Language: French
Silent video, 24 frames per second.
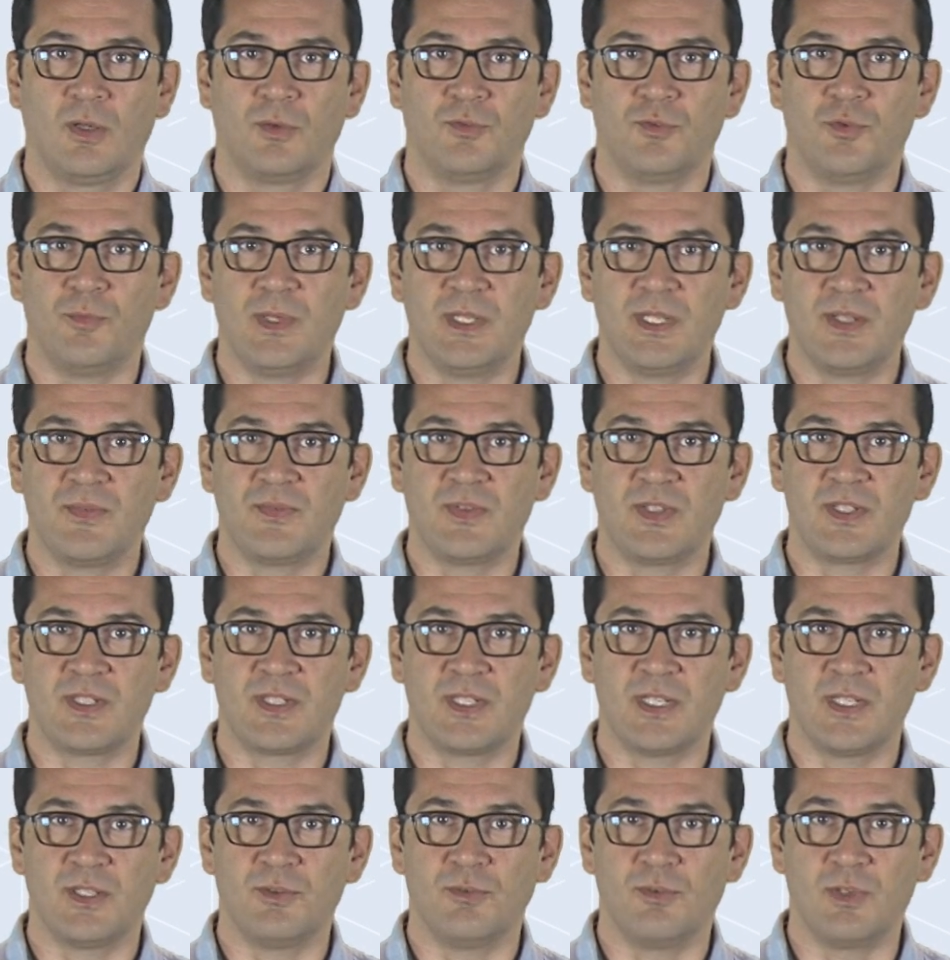de
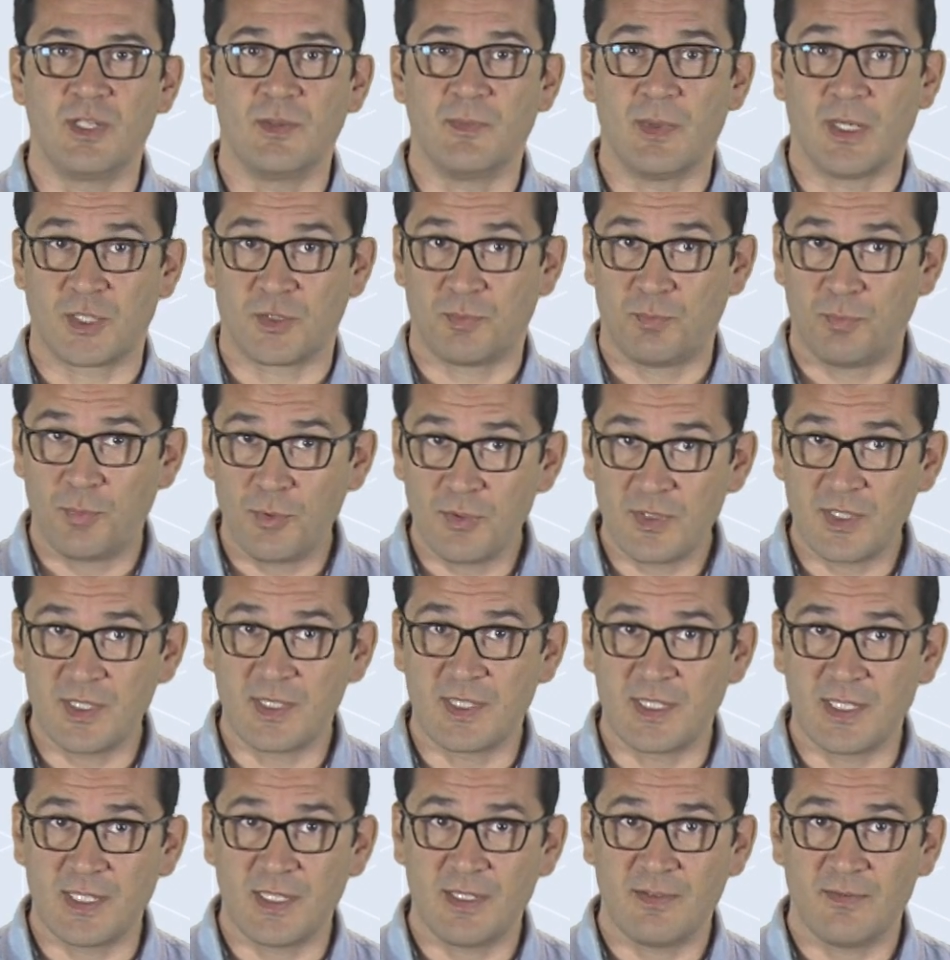bénéficier de l'image
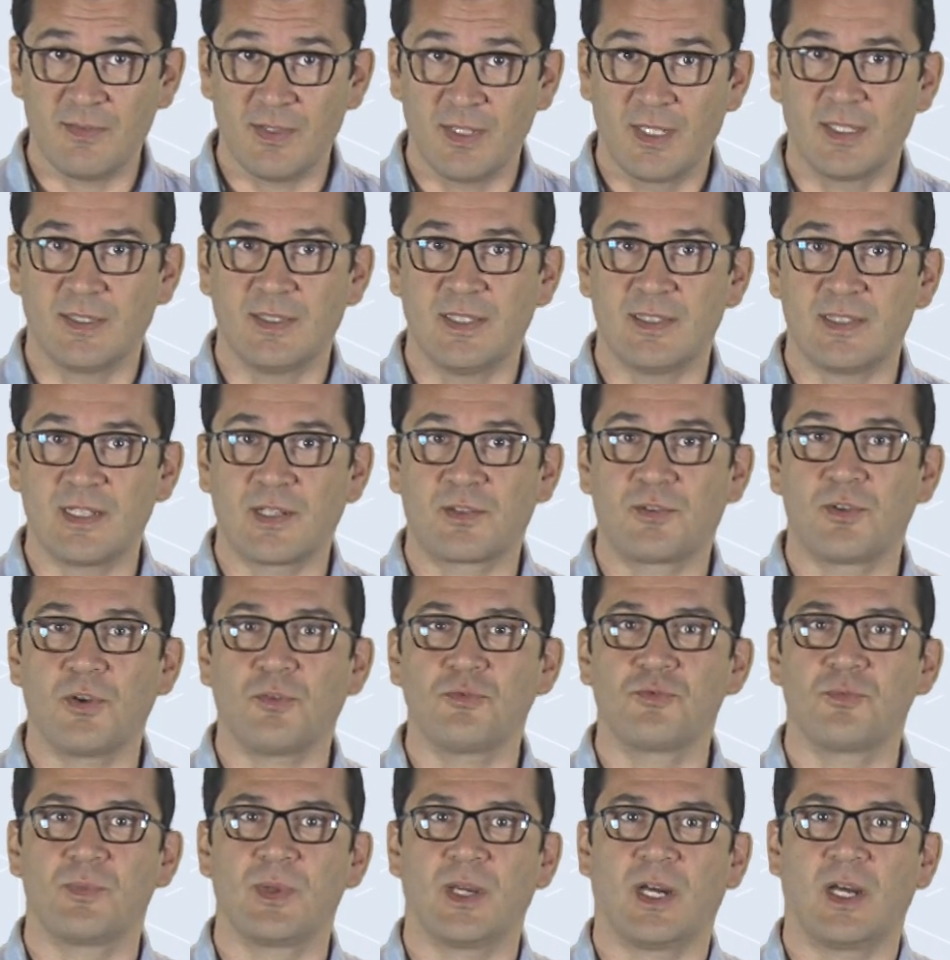positive des acteurs
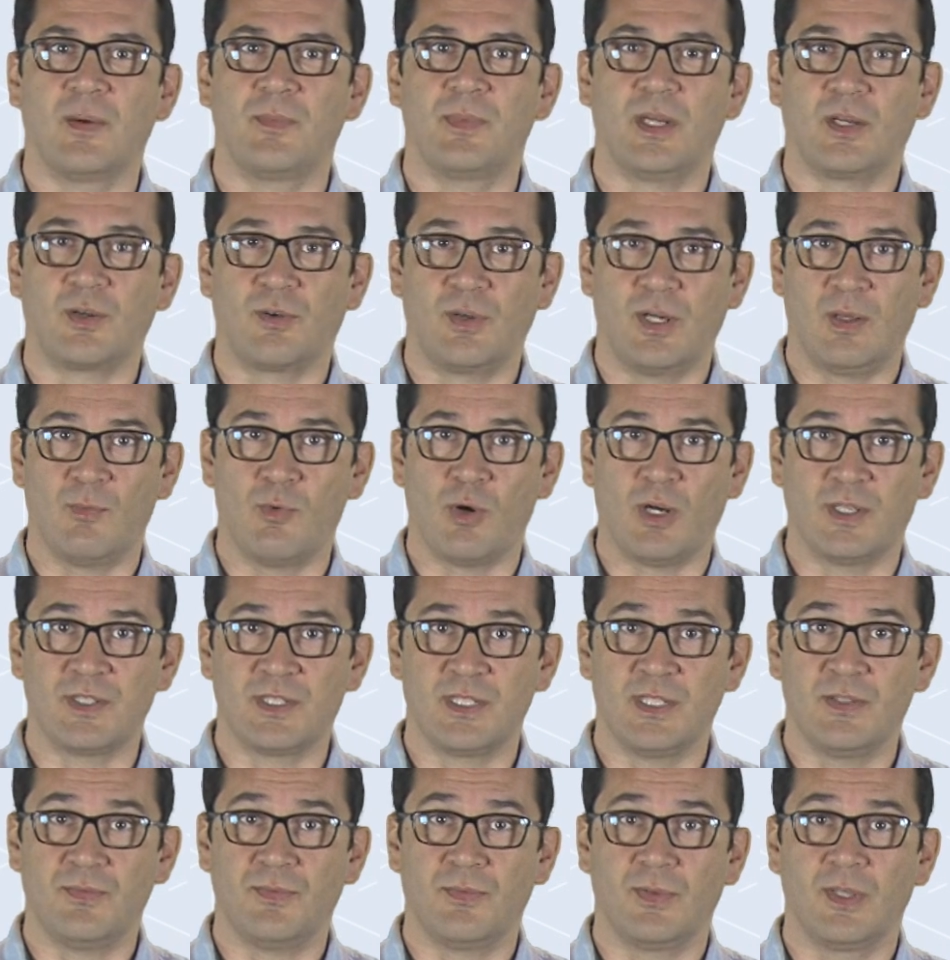du père à père
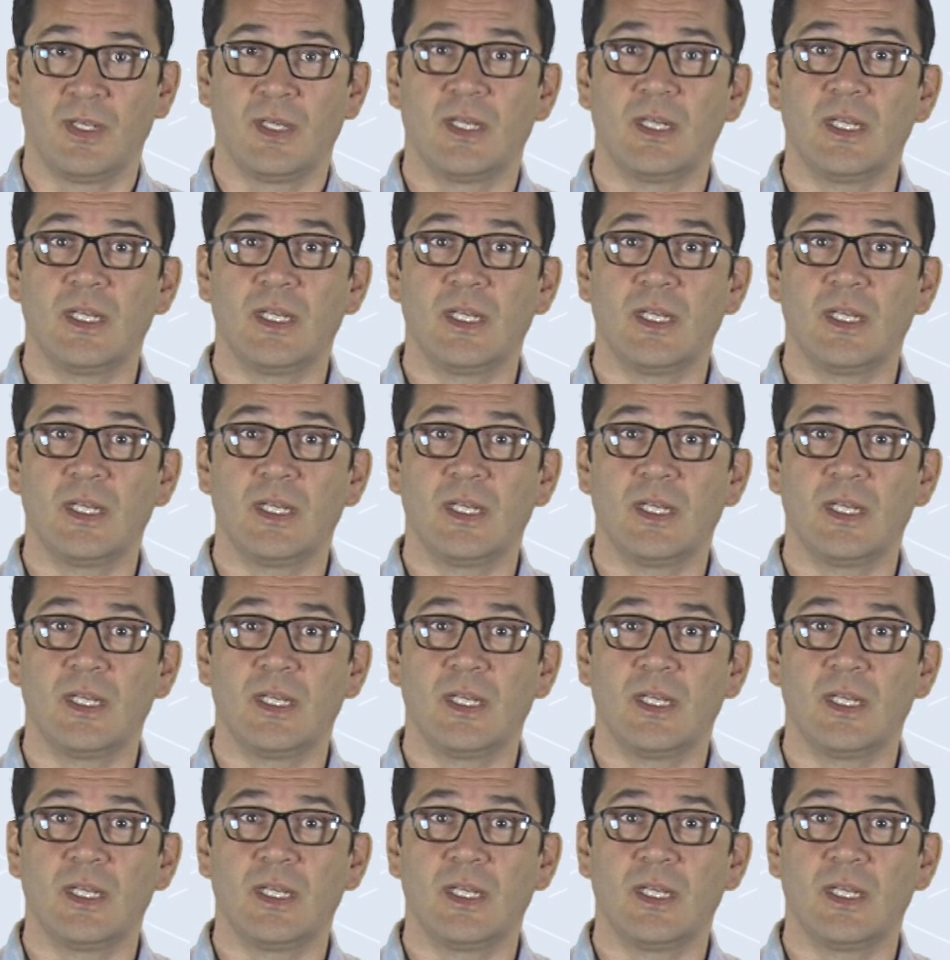collaboratif